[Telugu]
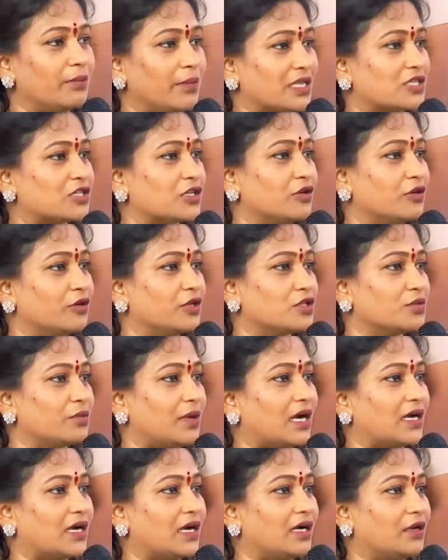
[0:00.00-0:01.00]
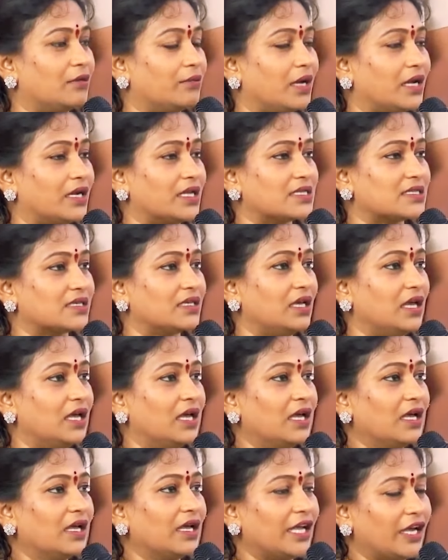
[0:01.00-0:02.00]
మచ్చల గురించి మాట్లాడడం మానేసి
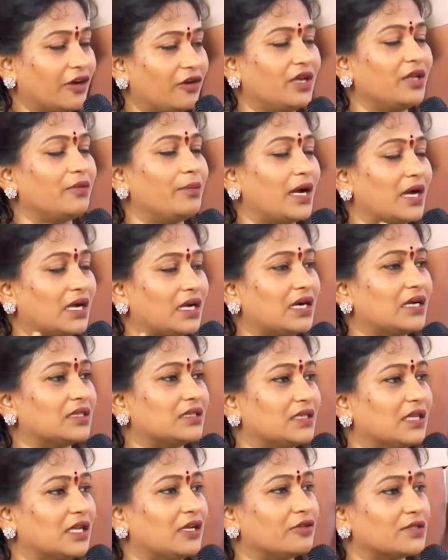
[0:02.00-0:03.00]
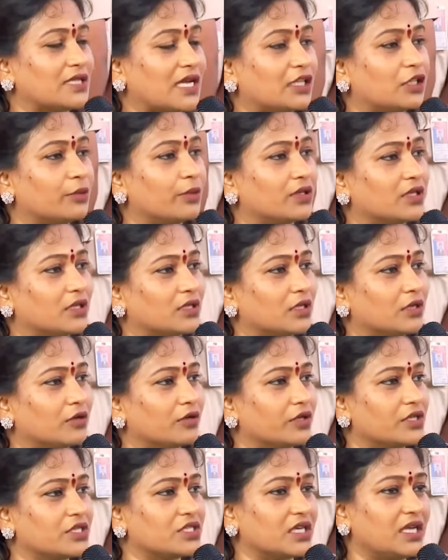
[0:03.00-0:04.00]
ఏమండి మాట్లాడుతున్నారు శాంతి భద్రతల
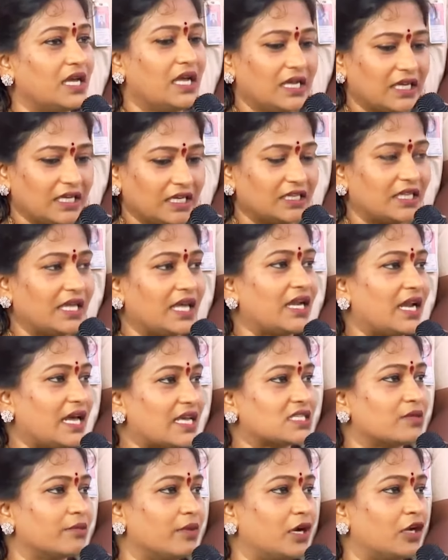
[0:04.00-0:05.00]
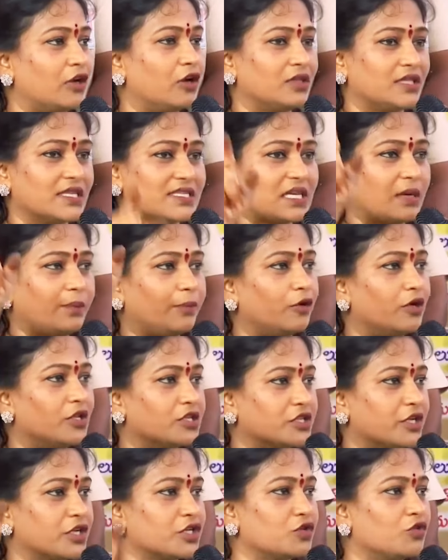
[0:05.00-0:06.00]
గురించి ఇదే రాజమండ్రిలో దిశ
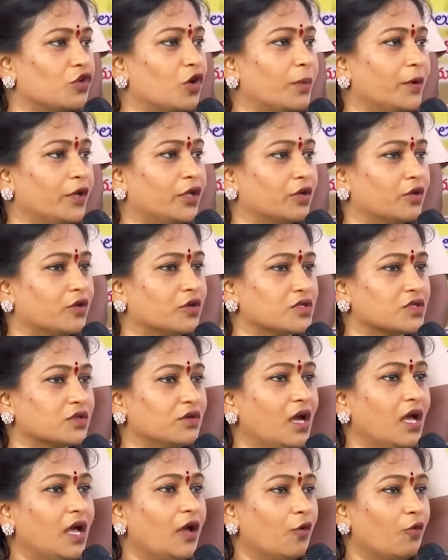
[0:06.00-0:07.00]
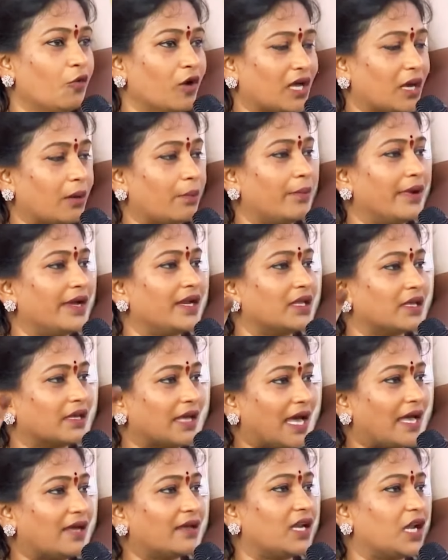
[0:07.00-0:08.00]
పోలీస్ స్టేషన్ ఓపెనింగ్ రోజు ఒక అమ్మాయిని
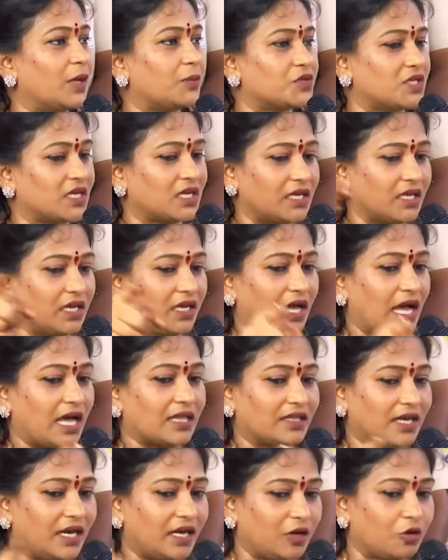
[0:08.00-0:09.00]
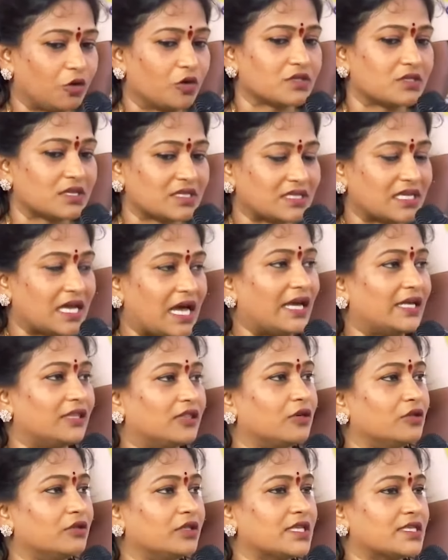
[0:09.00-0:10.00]
గ్యాంగ్ రేప్ జరిగి అదే రోజు
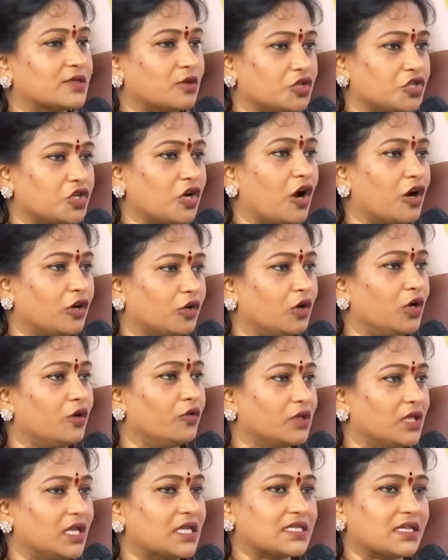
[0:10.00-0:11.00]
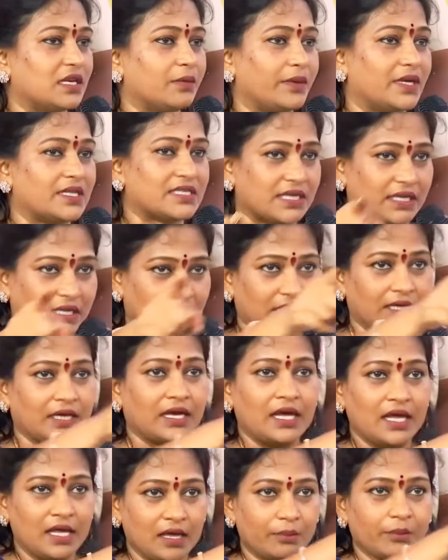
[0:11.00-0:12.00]
సాయంత్రం తీసుకొచ్చి ఆటోలో వదిలేసి వెళ్ళిపోయిన సంఘటన
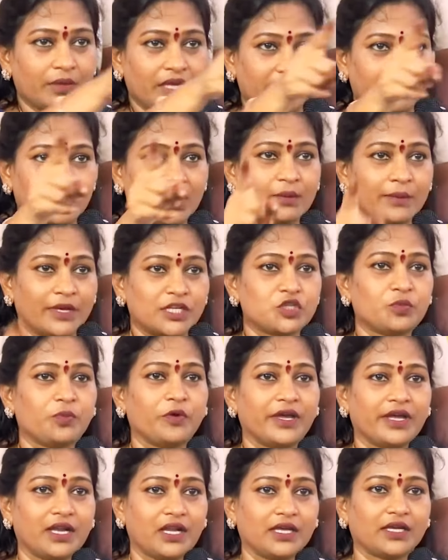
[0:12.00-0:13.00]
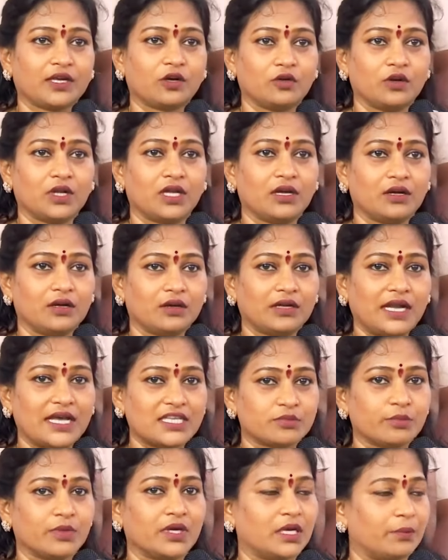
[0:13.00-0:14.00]
మీరు ఎవరైనా మర్చిపోయారా ఇక్కడ ఉన్న
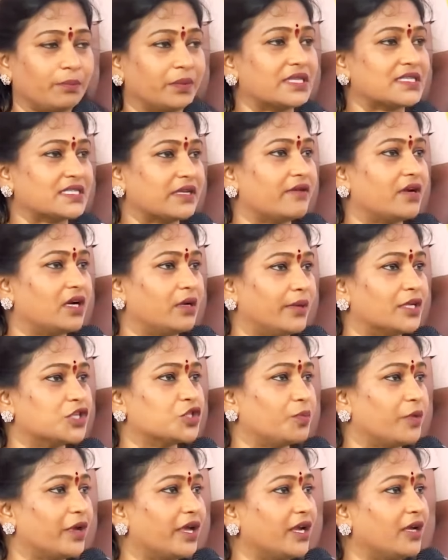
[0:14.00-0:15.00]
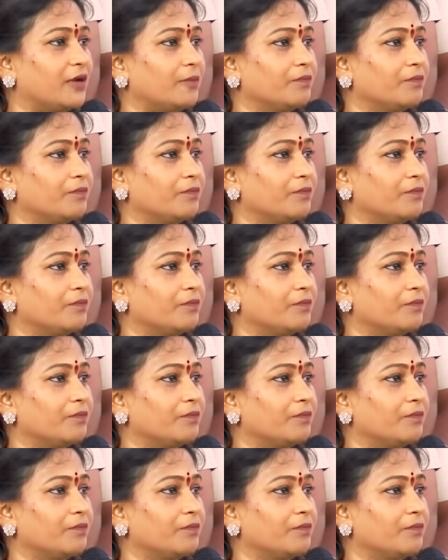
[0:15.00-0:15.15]
రాజమండ్రి ప్రెస్ ఎవరైనా మర్చిపోయారా